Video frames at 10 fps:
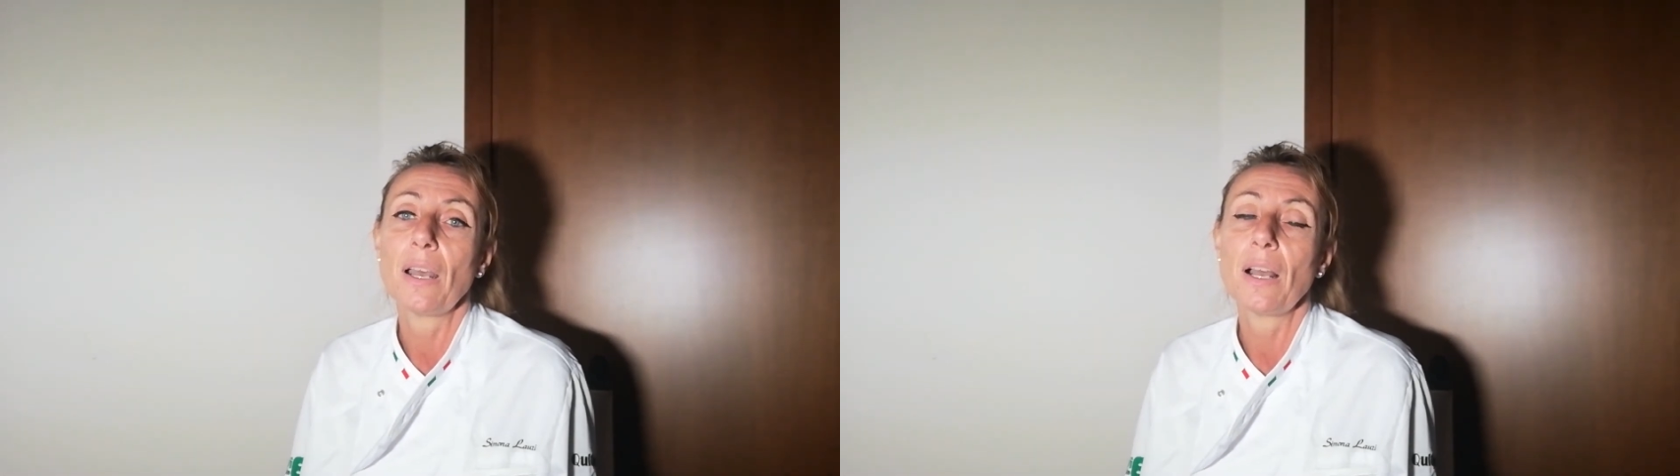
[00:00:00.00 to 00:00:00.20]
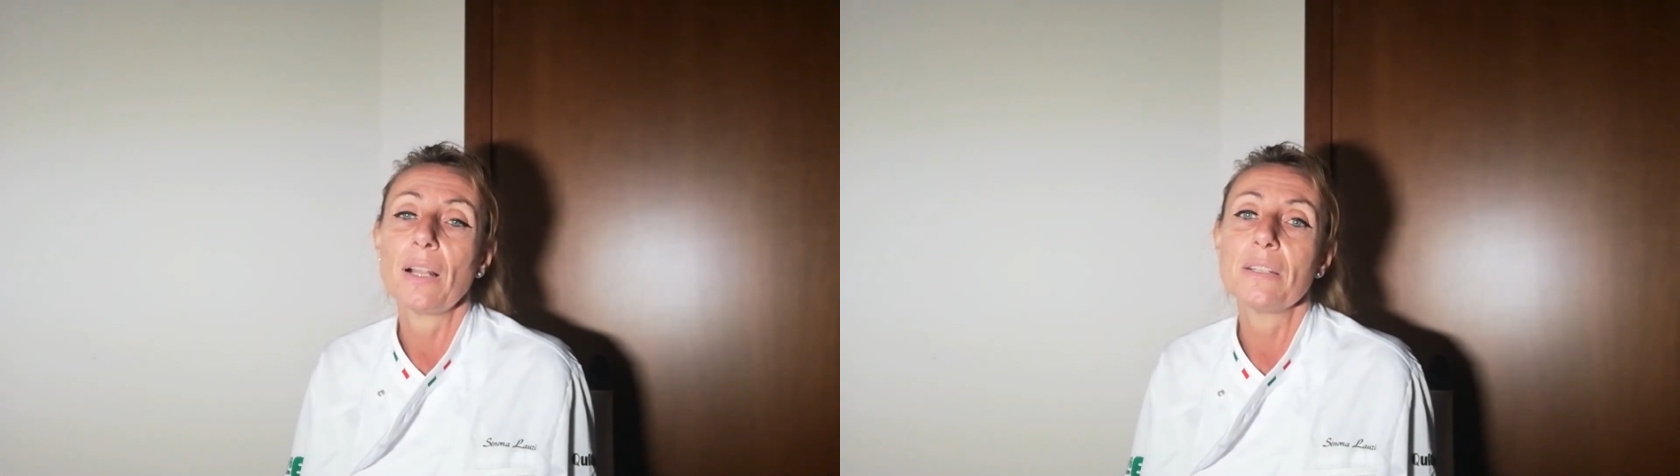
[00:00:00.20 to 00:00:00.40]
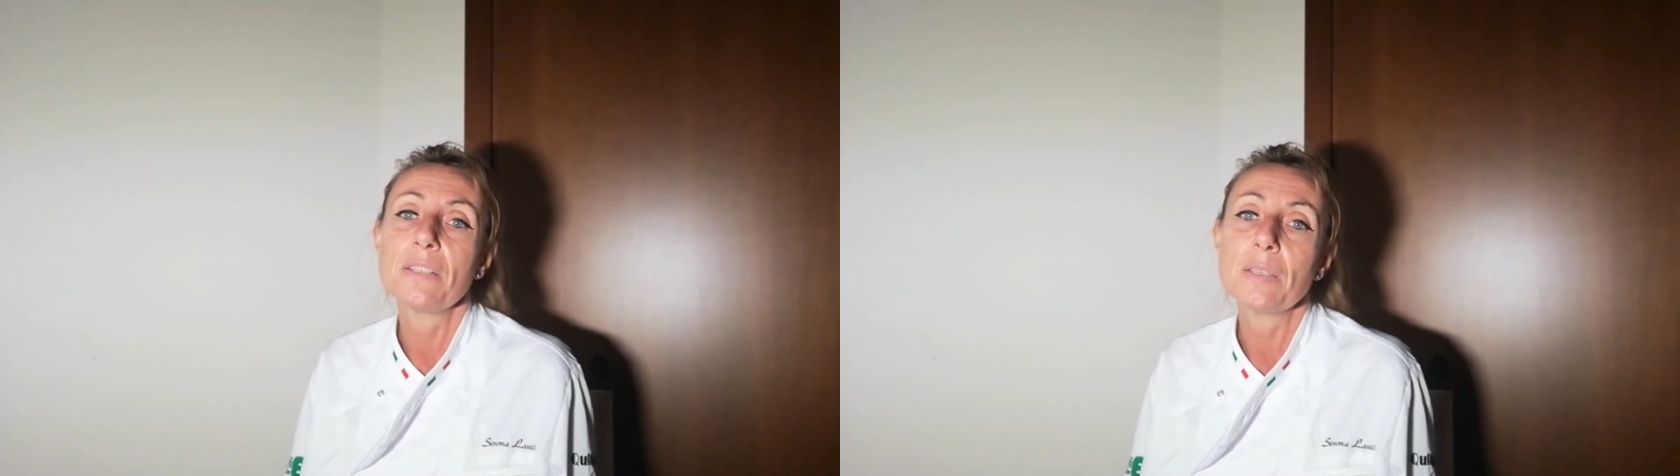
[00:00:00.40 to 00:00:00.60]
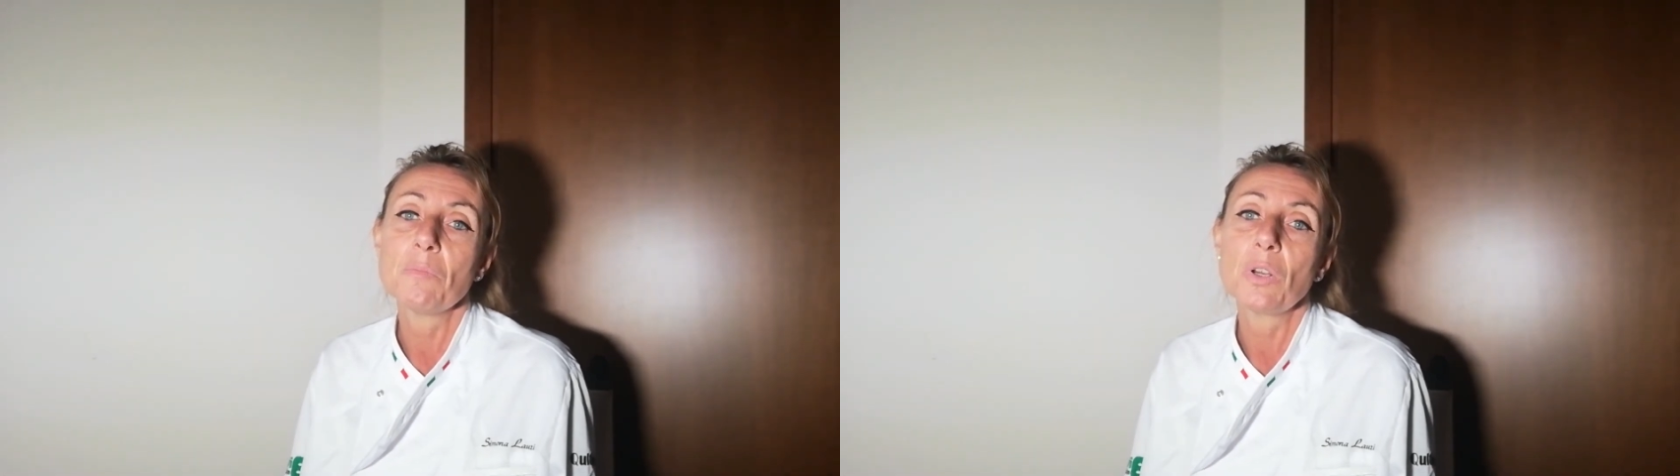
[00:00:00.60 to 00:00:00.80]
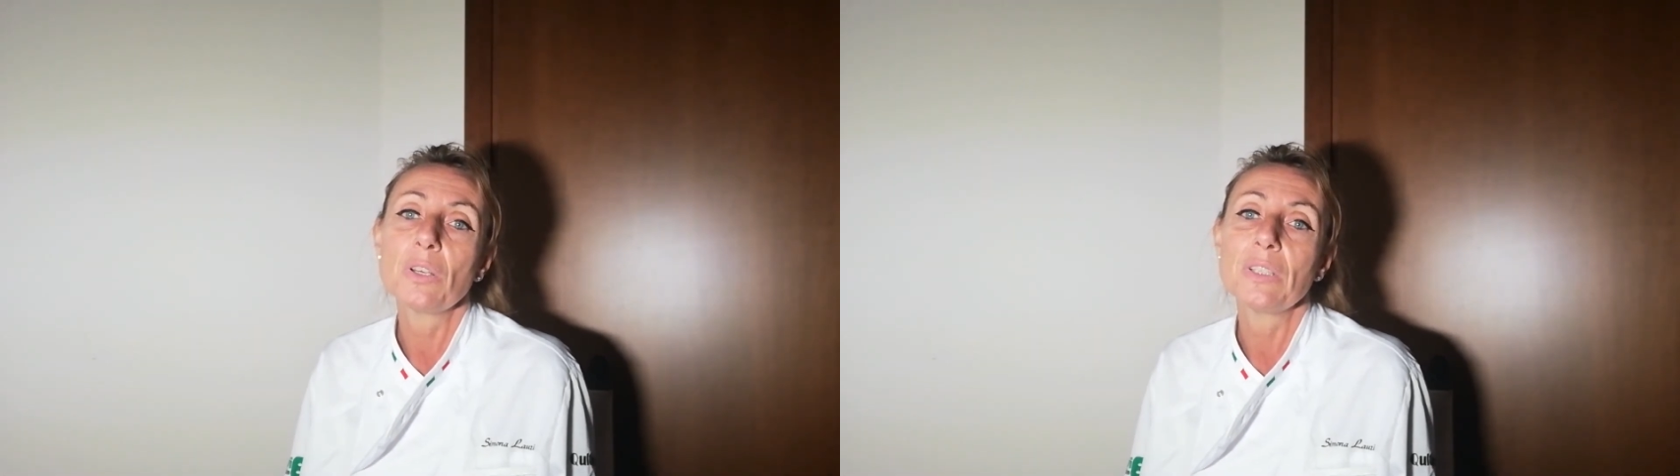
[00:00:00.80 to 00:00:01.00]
al simbolo